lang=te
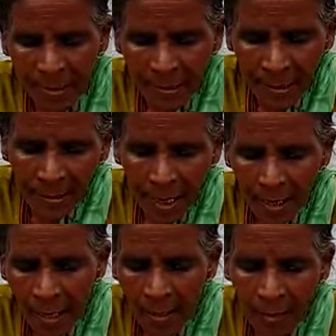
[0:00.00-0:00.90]
మంచి
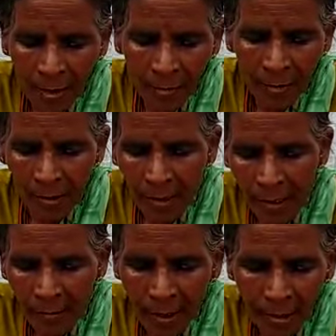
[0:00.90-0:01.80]
సాలే వాళ్ళు
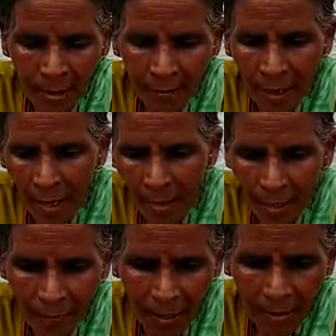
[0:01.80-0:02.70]
సీరలు నేసే
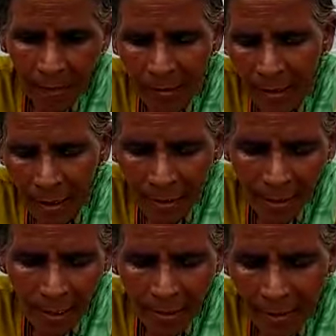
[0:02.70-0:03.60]
సాలే వాళ్ళు సీరలు
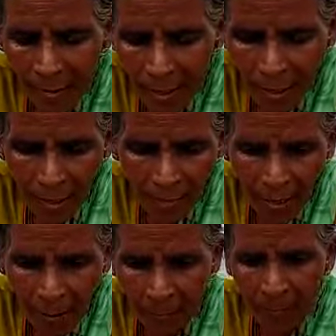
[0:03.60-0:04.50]
నేసే సాలే
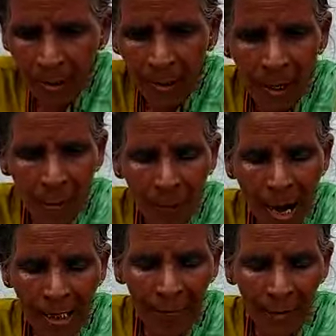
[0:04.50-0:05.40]
వాళ్ళు
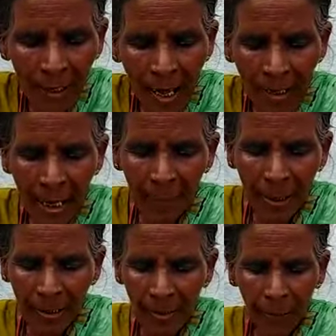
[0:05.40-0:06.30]
పాడి ఉన్నారే
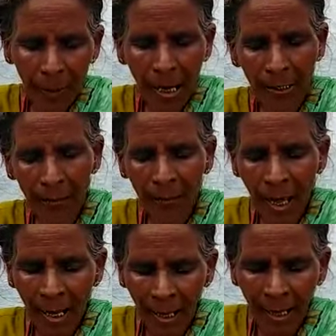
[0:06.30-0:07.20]
పాడి
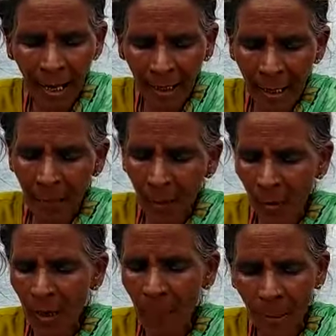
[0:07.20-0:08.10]
ఉన్నారే
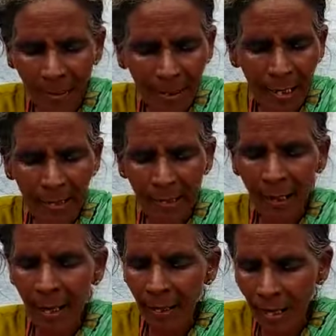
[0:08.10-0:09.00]
రంగములోన బంతి
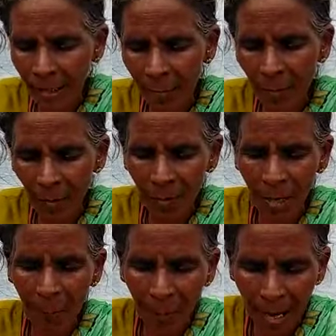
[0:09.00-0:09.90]
గట్టిరే
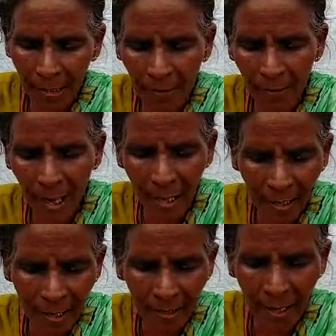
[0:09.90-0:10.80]
రంగములోన పాడి
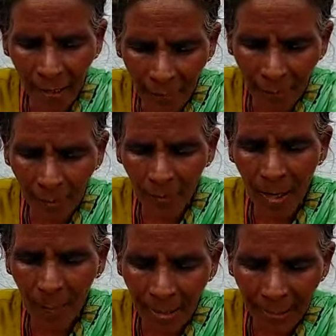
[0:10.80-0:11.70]
ఉన్నారే
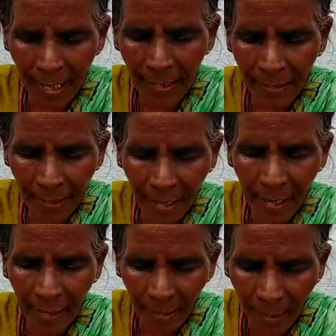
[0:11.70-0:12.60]
రంగములోన బంతి గట్టిరే
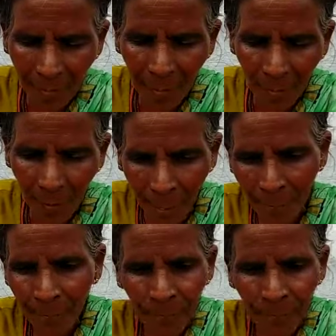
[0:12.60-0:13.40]
రంగములోన